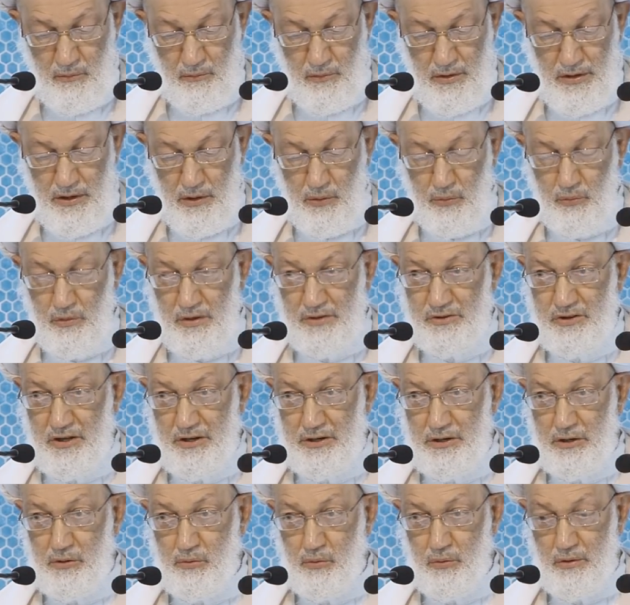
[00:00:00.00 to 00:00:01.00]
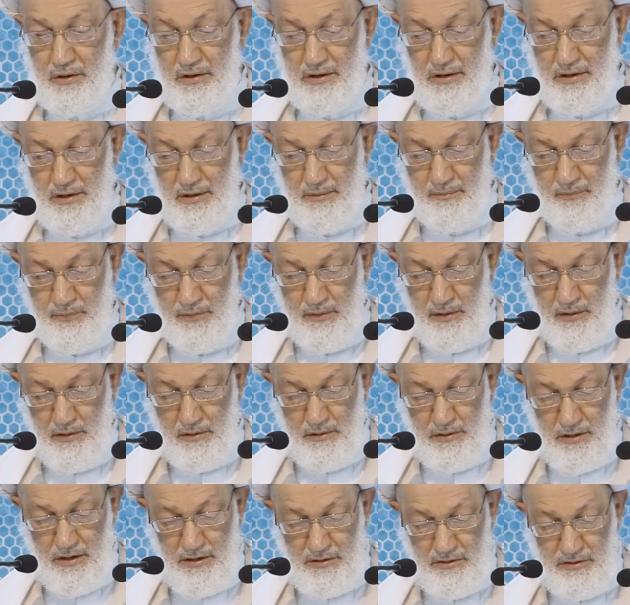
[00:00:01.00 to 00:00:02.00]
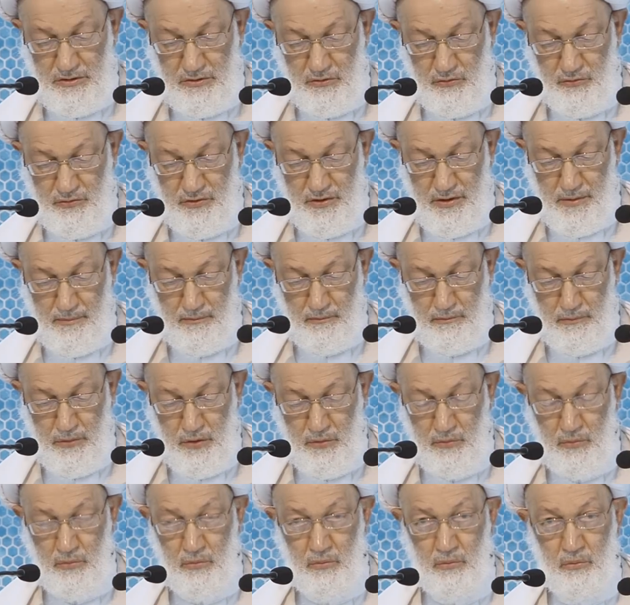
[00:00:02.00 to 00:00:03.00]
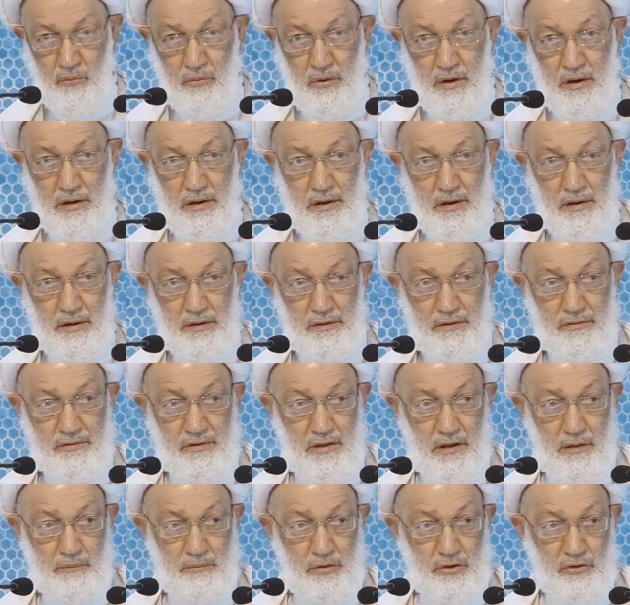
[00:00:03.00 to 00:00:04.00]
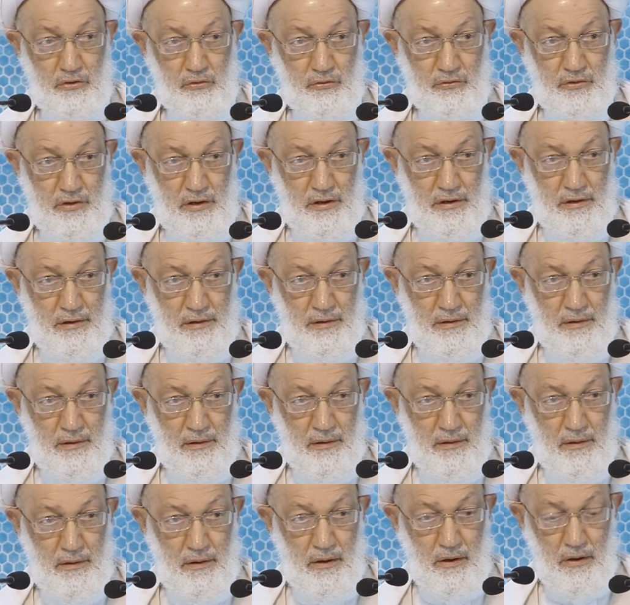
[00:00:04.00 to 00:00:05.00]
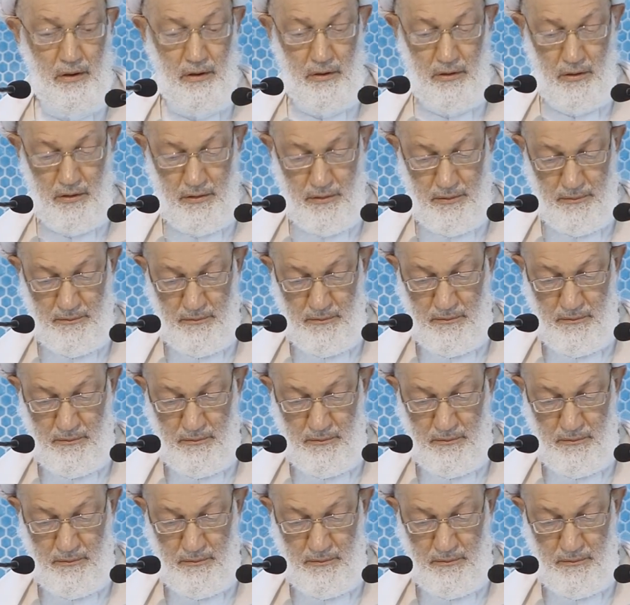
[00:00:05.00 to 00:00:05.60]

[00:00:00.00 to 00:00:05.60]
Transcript: وللوطن كله لا لجزء منه على حساب جزء آخر